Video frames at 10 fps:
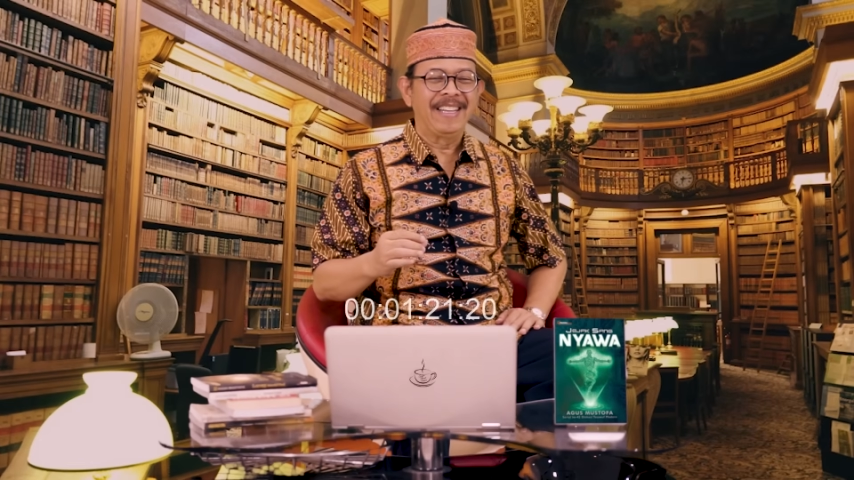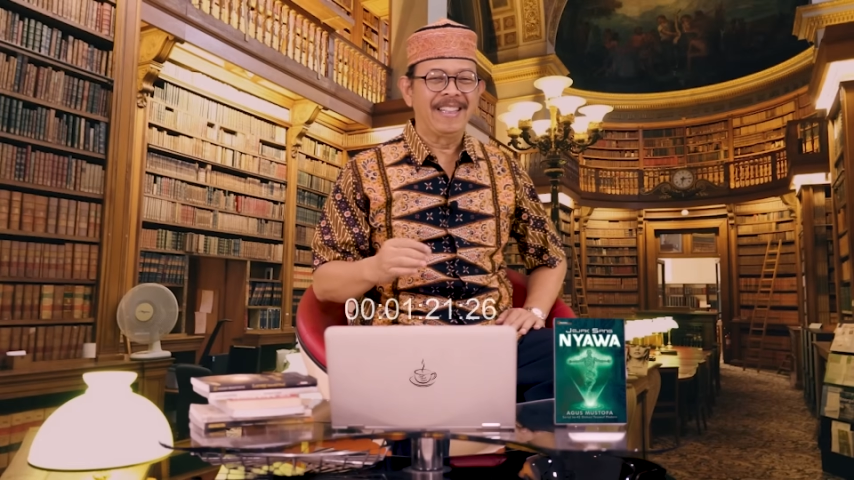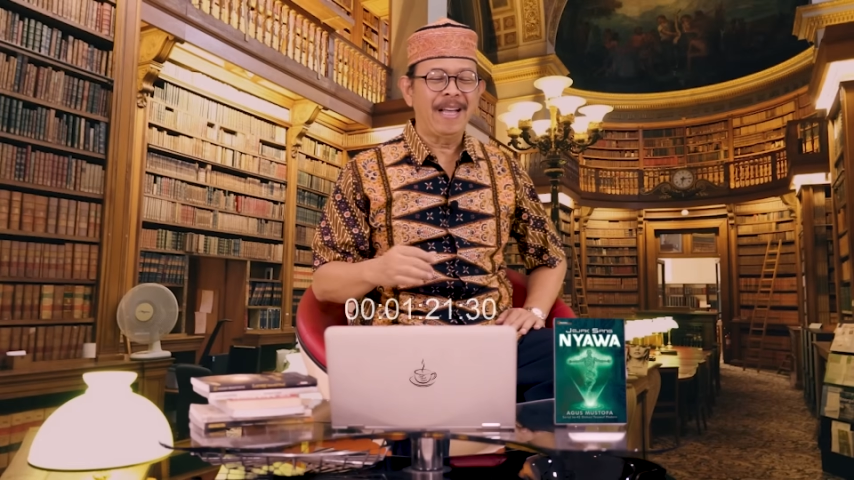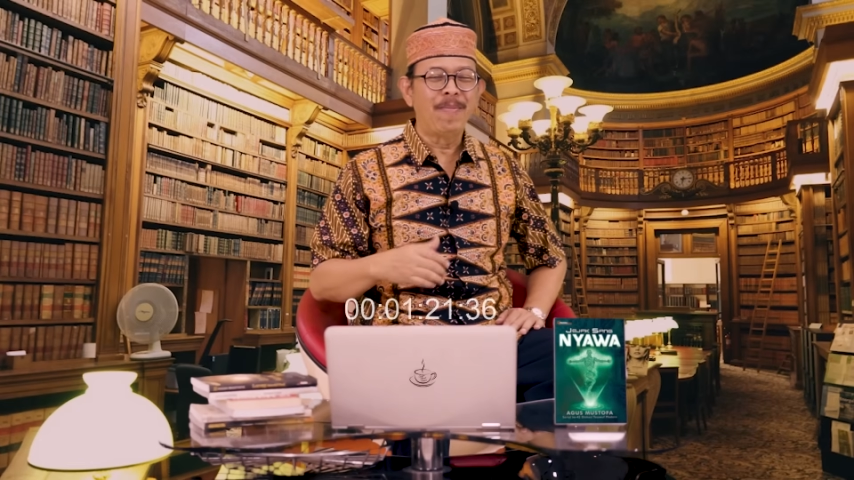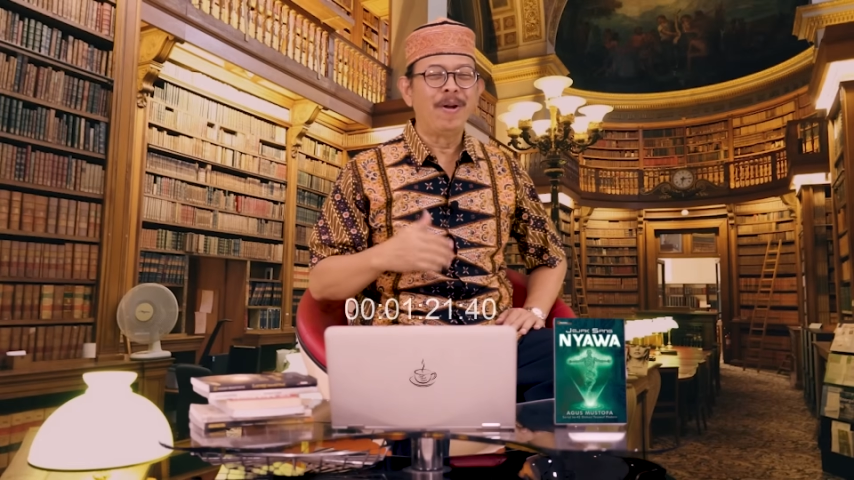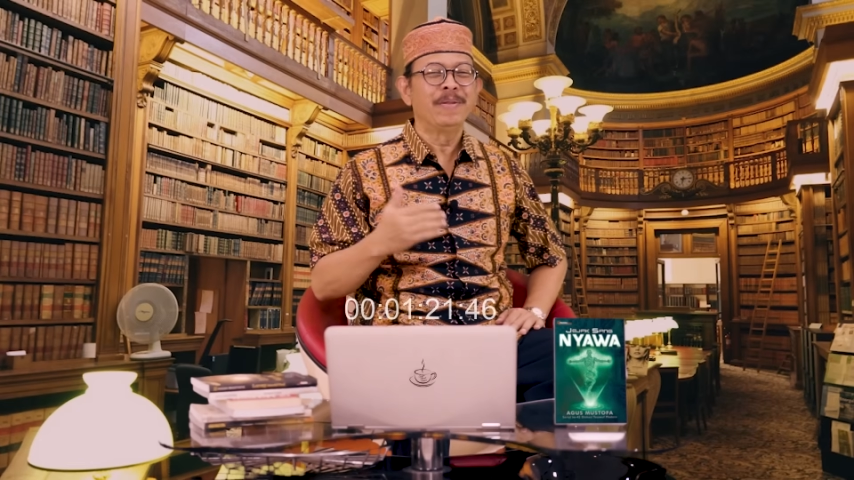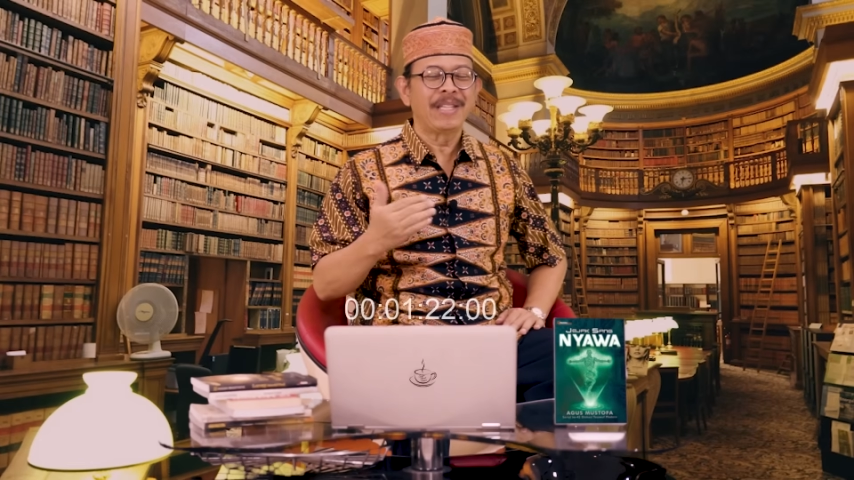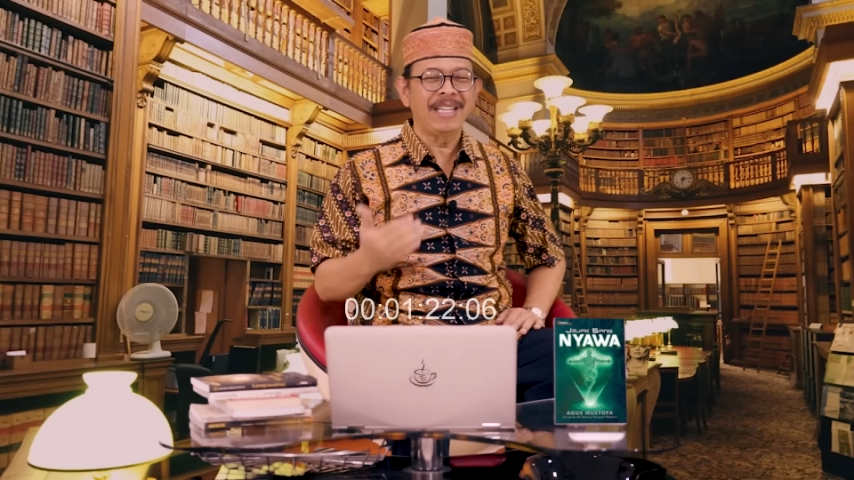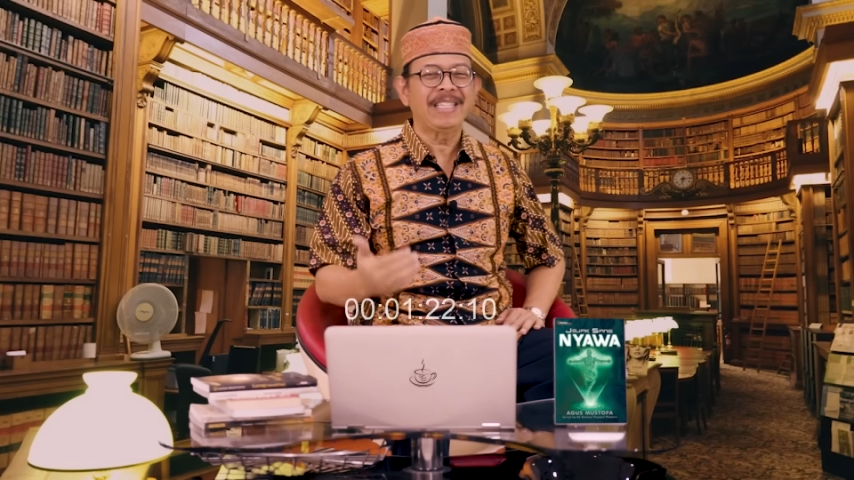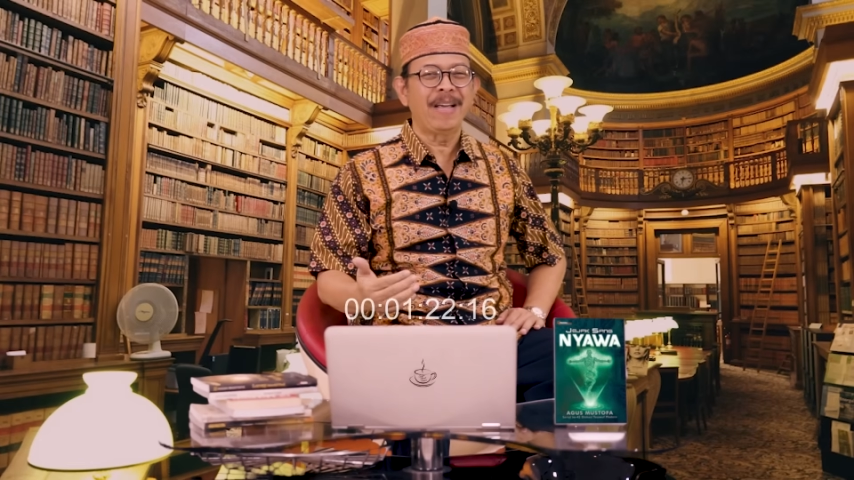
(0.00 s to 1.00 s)
Kita belum
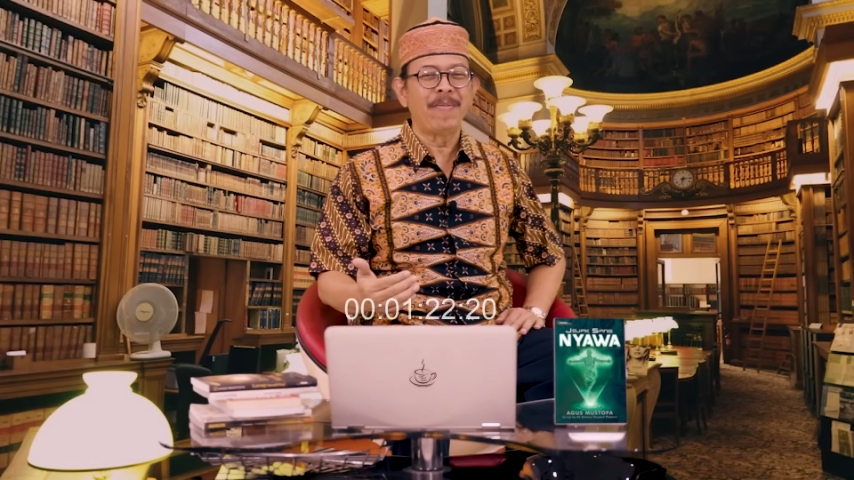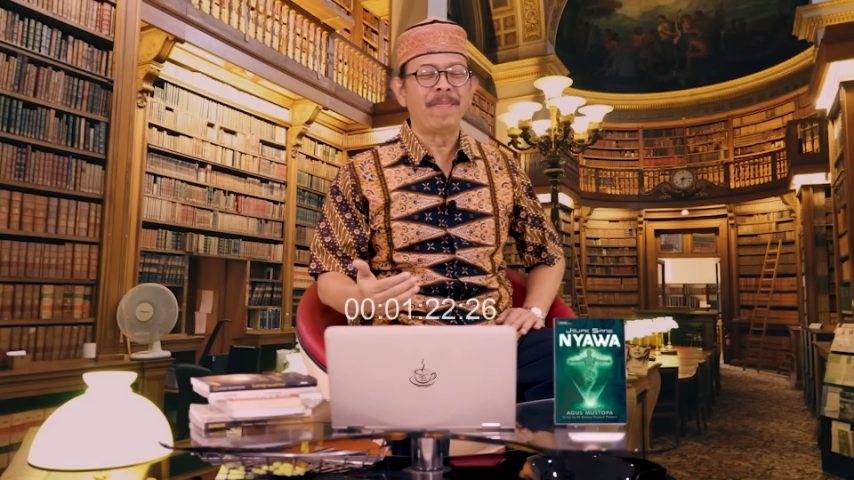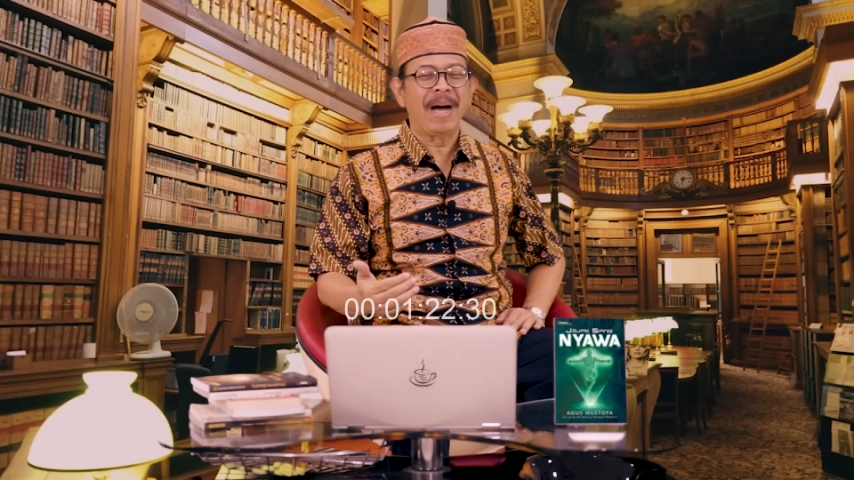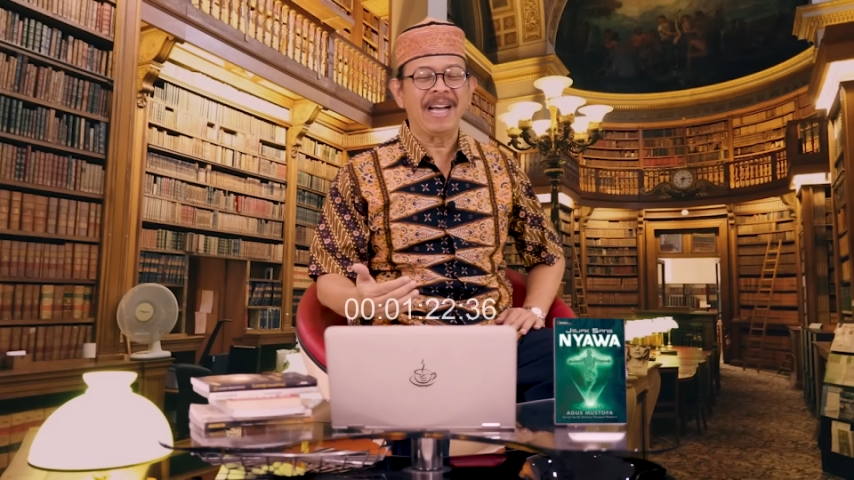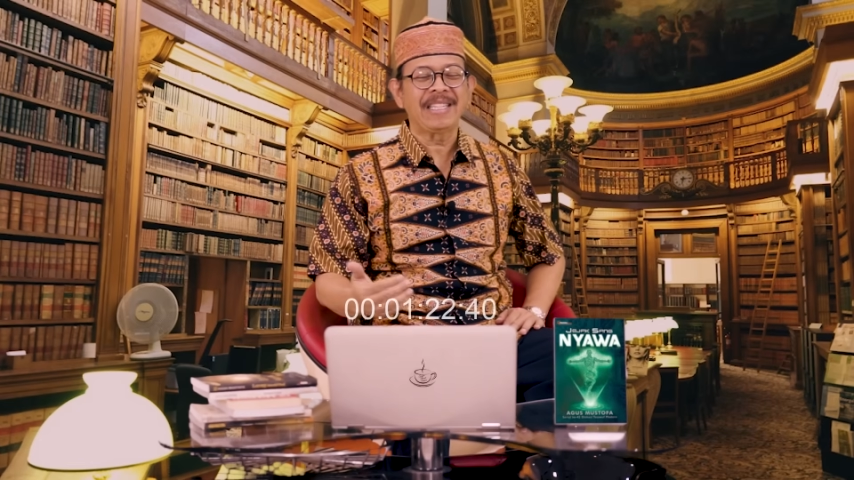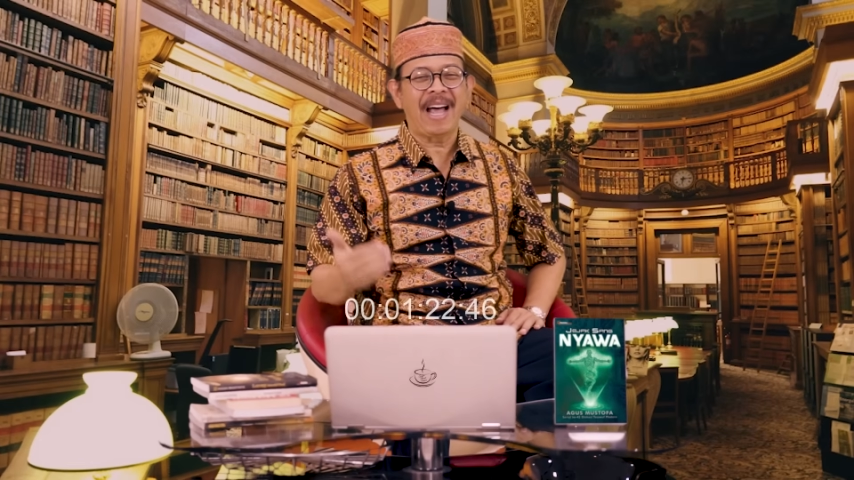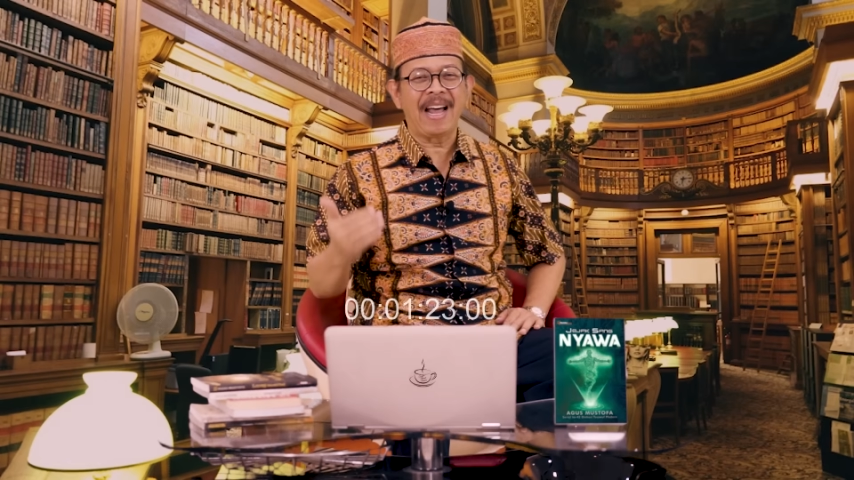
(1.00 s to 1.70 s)
selesai membahas